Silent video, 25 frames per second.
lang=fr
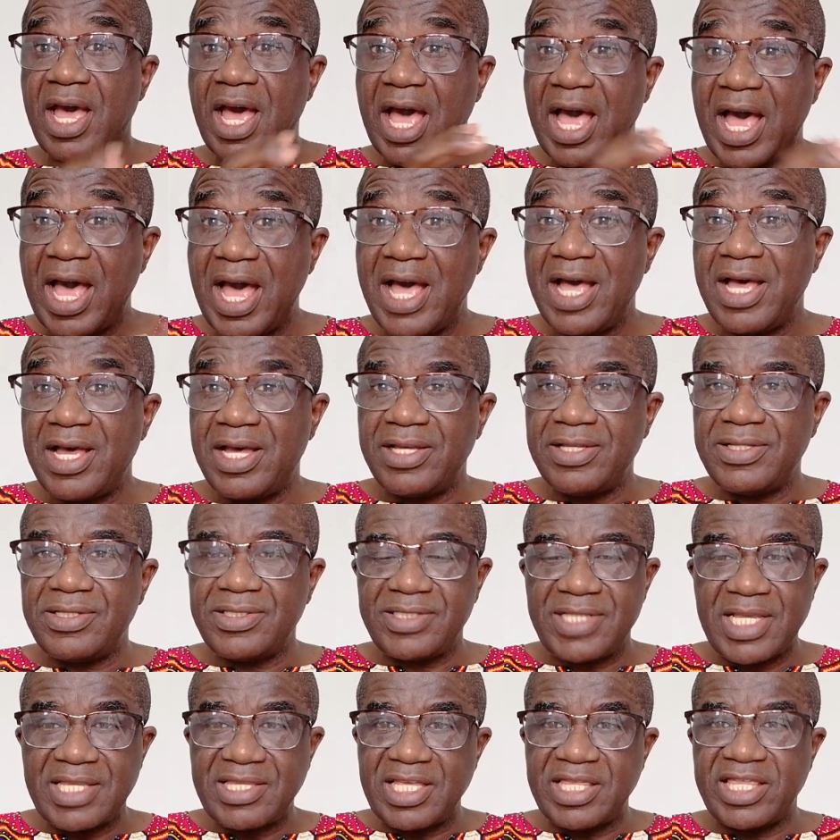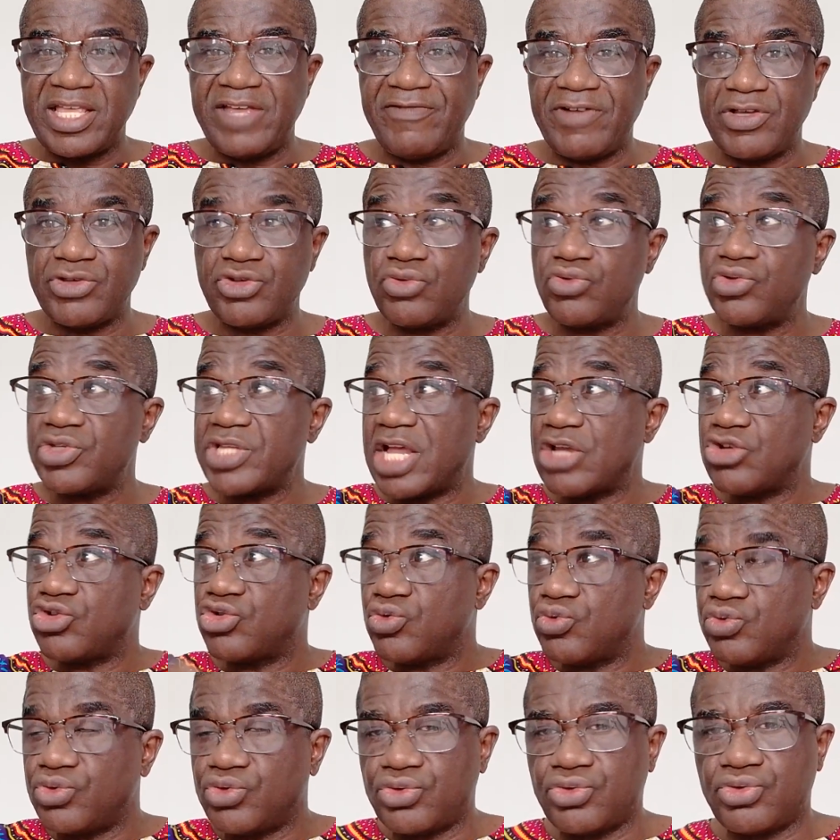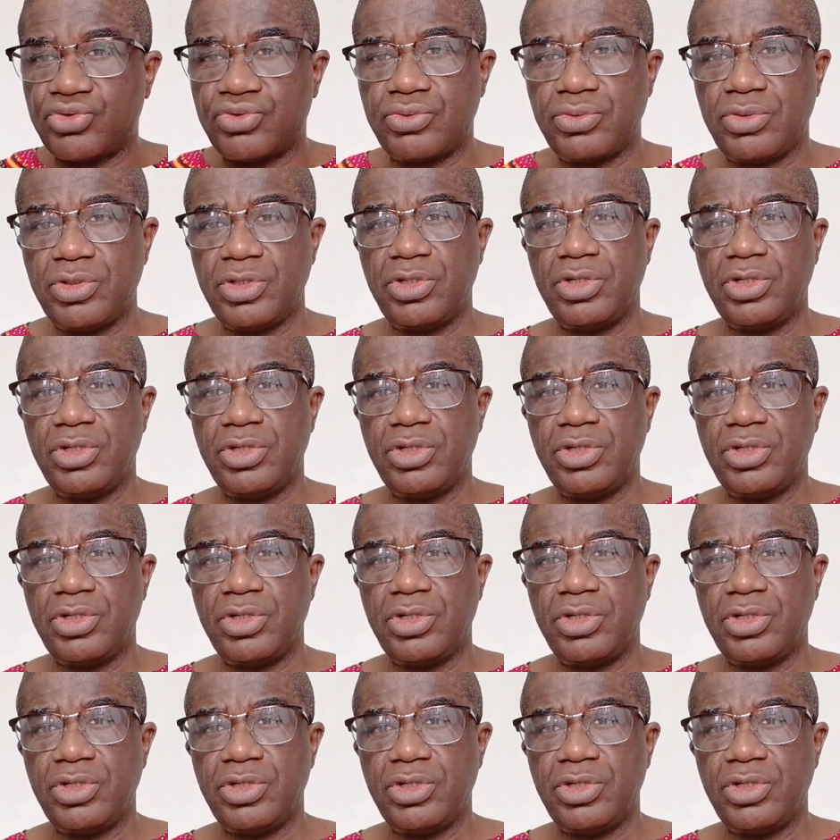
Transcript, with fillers: À cette intervention s'ajoutent